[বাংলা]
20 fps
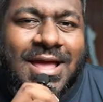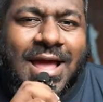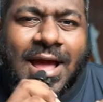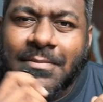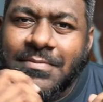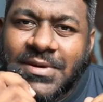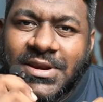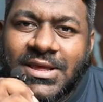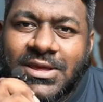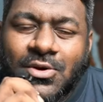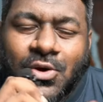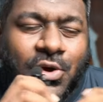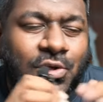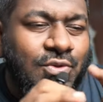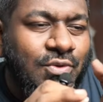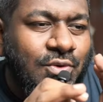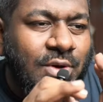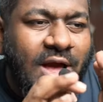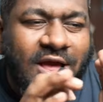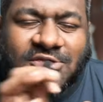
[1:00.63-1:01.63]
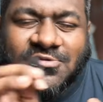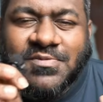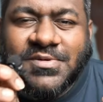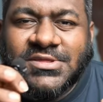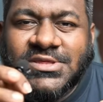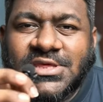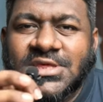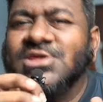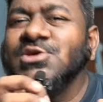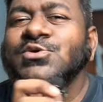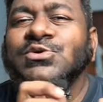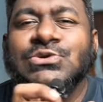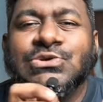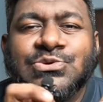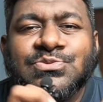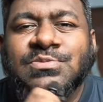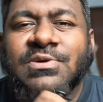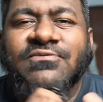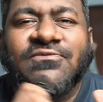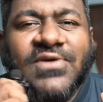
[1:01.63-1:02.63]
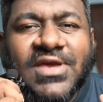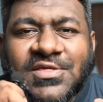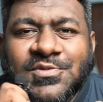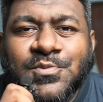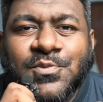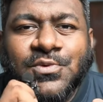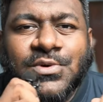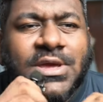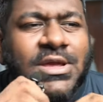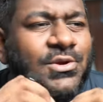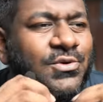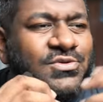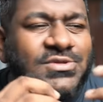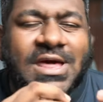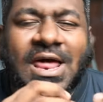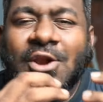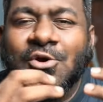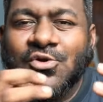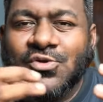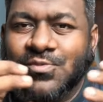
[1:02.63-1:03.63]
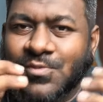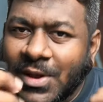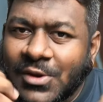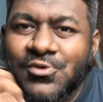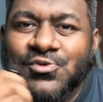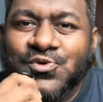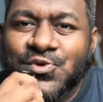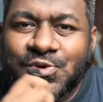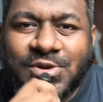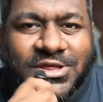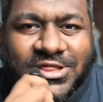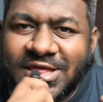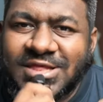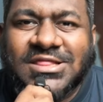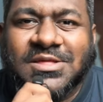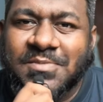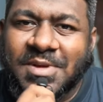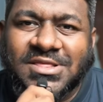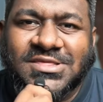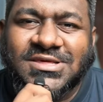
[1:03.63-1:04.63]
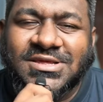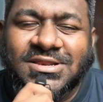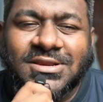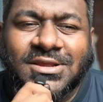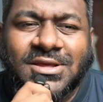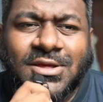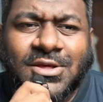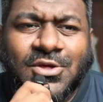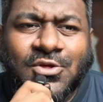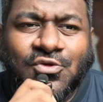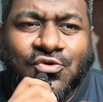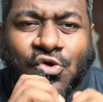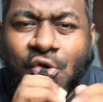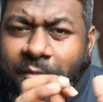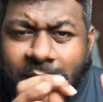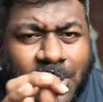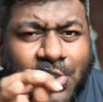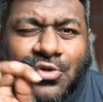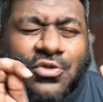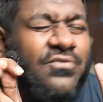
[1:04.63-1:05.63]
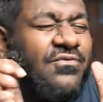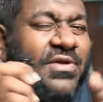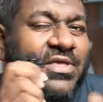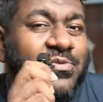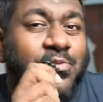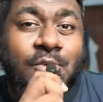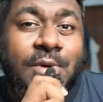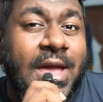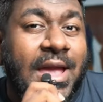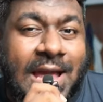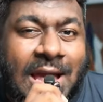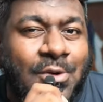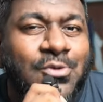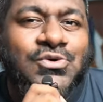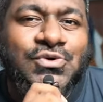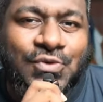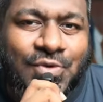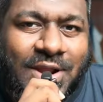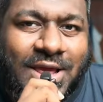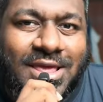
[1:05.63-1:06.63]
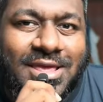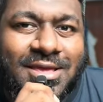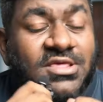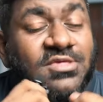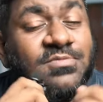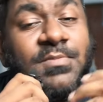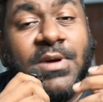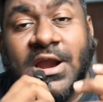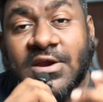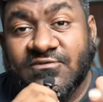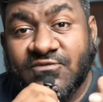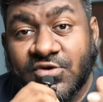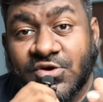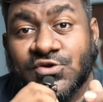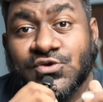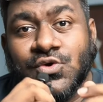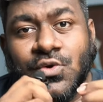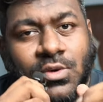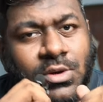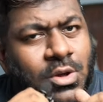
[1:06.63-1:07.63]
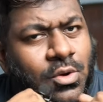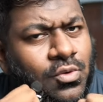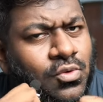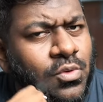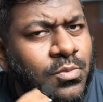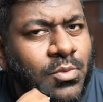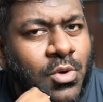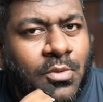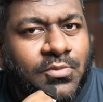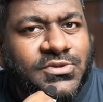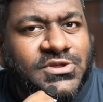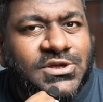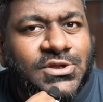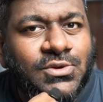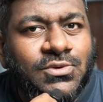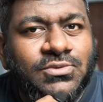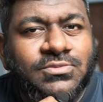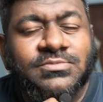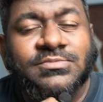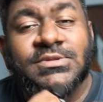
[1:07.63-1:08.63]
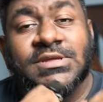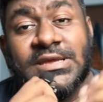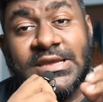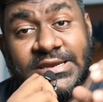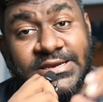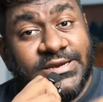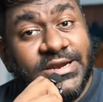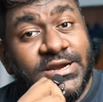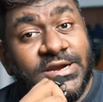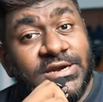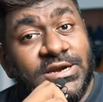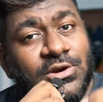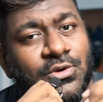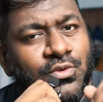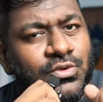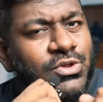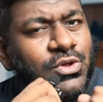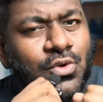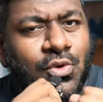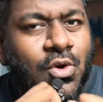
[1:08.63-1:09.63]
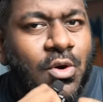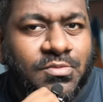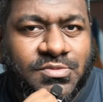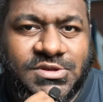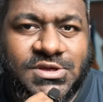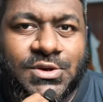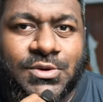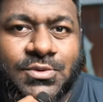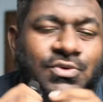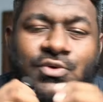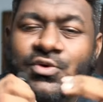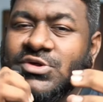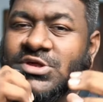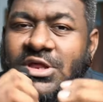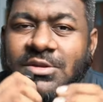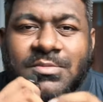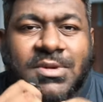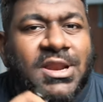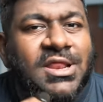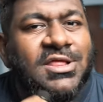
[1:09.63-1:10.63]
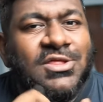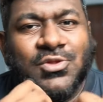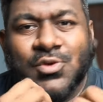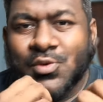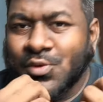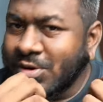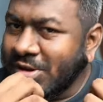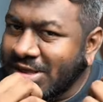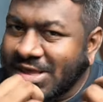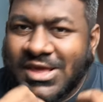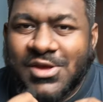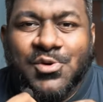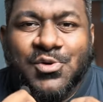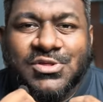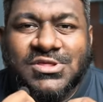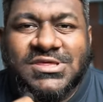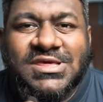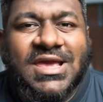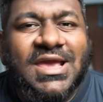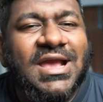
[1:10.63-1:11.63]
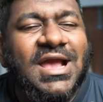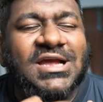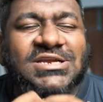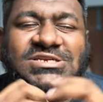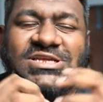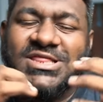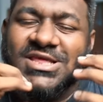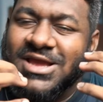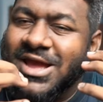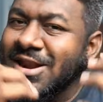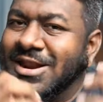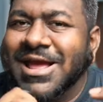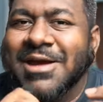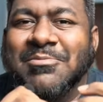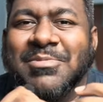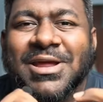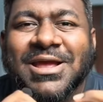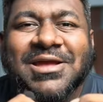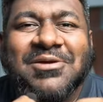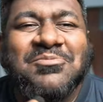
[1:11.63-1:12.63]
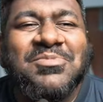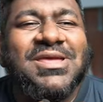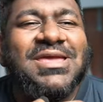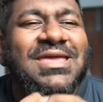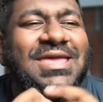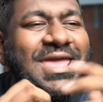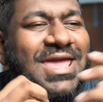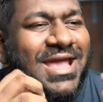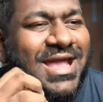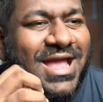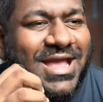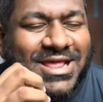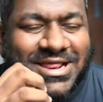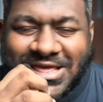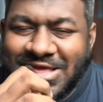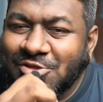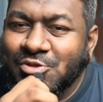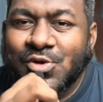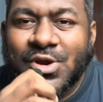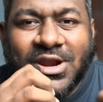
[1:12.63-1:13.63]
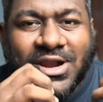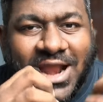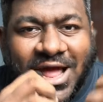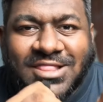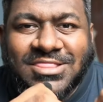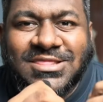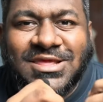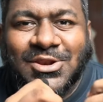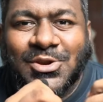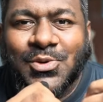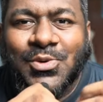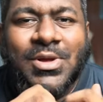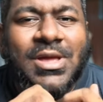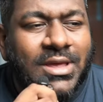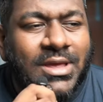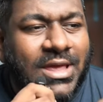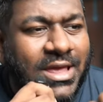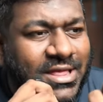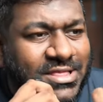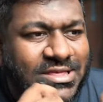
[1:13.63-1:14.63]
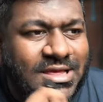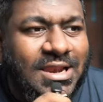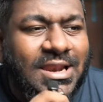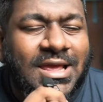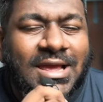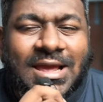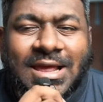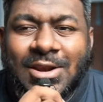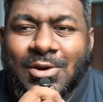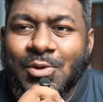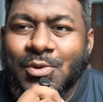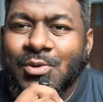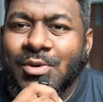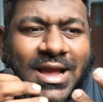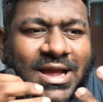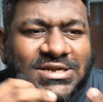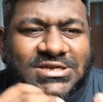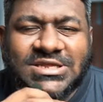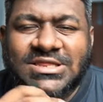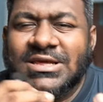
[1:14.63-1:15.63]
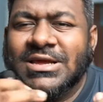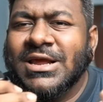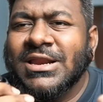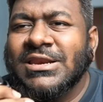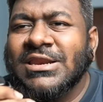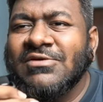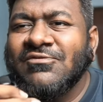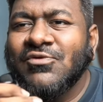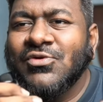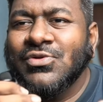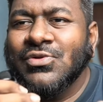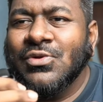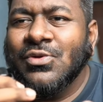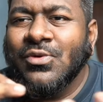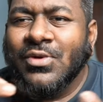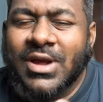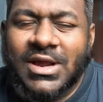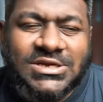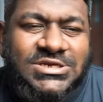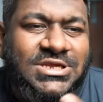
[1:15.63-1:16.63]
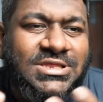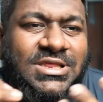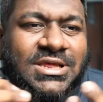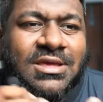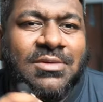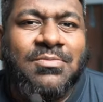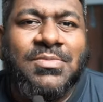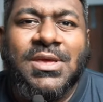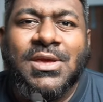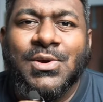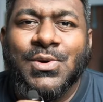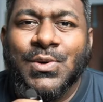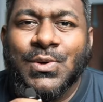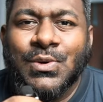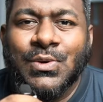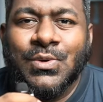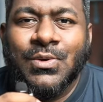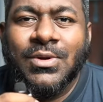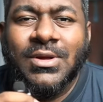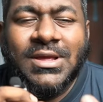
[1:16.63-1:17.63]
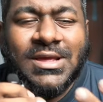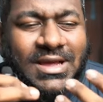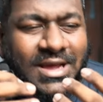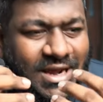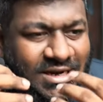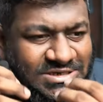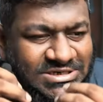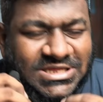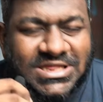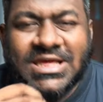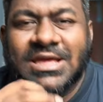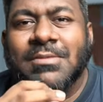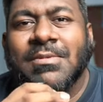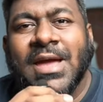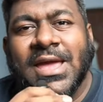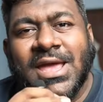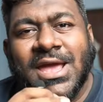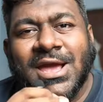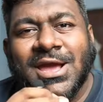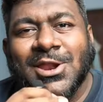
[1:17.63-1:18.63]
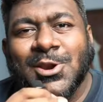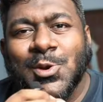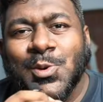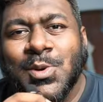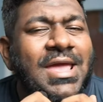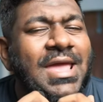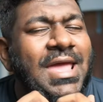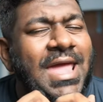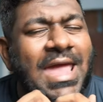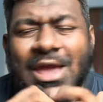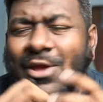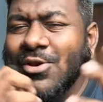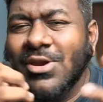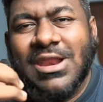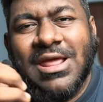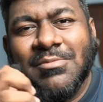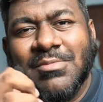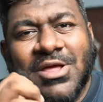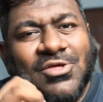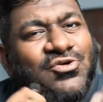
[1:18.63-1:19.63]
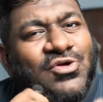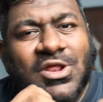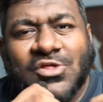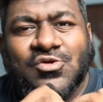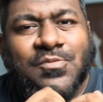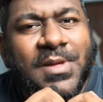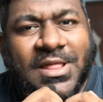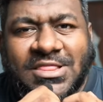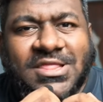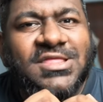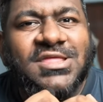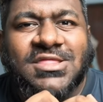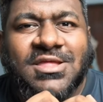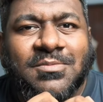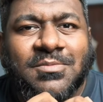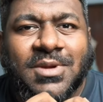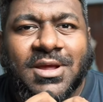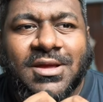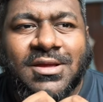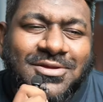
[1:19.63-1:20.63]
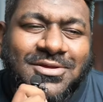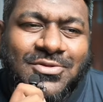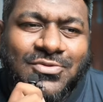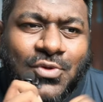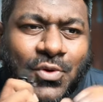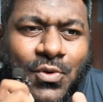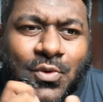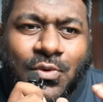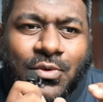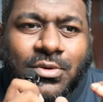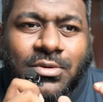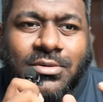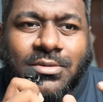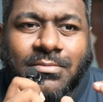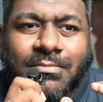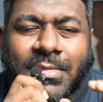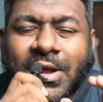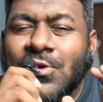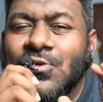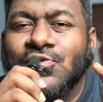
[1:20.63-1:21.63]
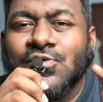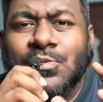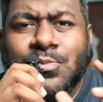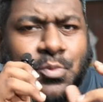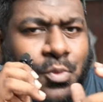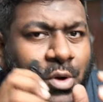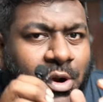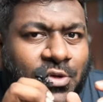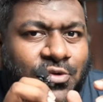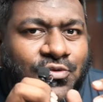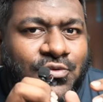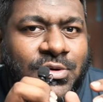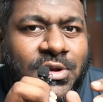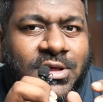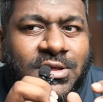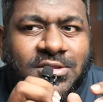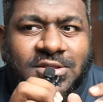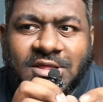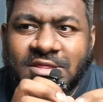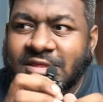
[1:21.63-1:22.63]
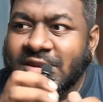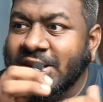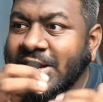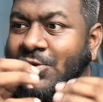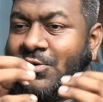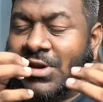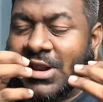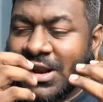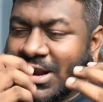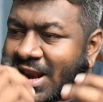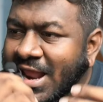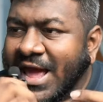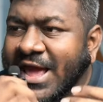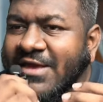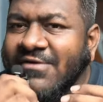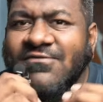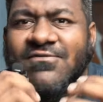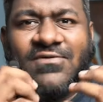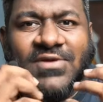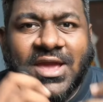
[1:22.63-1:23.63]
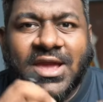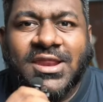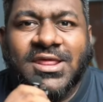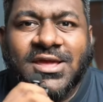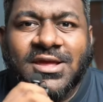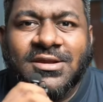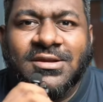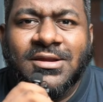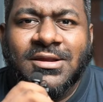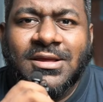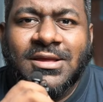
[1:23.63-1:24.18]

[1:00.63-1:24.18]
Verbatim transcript: আপনি হয়তো আশপাশে ইউটিউব বা ফেসবুক একটু চালানোর মানুষজনকে দেখতে পাচ্ছেন সবার হয়তো ফেসবুক অ্যাকাউন্টও নাই স্মার্টফোনের সংখ্যাও খুব কম ছিল ইন্টারনেটের গতিও কম ছিল সোশ্যাল মিডিয়াতে তখন কি হচ্ছে কার সাথে কার কামড়া কামড়ি কে কি ধরে টান দিল কে জেলে গেল কার সাথে কার ডিভোর্স হলো কার সাথে কি বিয়ে করলো কার সাথে কে ভেঙে গেল এগুলো নিয়ে আমরা আসলে এত পাত্তা দিতাম না তখন মানুষজন পড়াশোনা তাদের রেগুলার লাইফ ক্যারিয়ার